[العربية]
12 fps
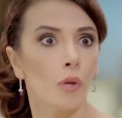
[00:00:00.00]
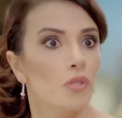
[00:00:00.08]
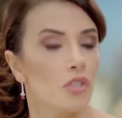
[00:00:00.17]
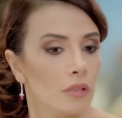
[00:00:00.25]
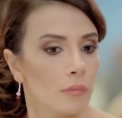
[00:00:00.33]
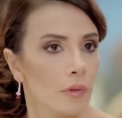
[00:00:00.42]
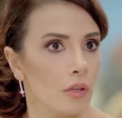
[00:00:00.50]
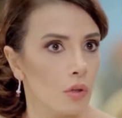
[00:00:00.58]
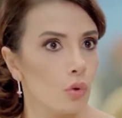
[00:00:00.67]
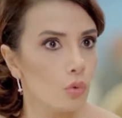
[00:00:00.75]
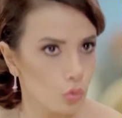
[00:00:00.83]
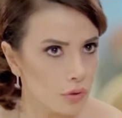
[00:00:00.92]
يا عيب
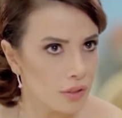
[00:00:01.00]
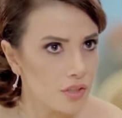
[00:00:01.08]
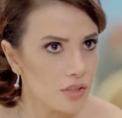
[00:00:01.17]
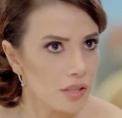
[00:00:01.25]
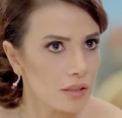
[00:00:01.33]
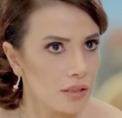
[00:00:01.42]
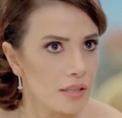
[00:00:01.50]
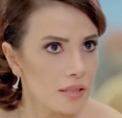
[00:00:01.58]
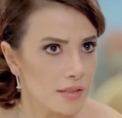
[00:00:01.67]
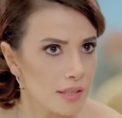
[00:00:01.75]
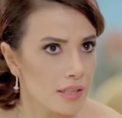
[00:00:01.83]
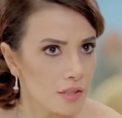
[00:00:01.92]
الشوم ومبارح
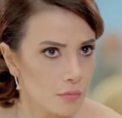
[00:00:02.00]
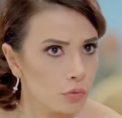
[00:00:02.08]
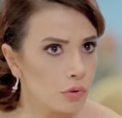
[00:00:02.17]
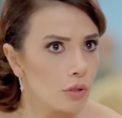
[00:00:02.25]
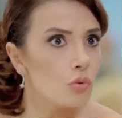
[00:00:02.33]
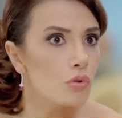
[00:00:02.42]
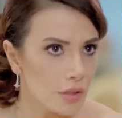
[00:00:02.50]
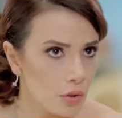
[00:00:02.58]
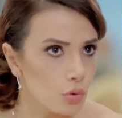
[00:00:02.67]
زينة هجمت عليها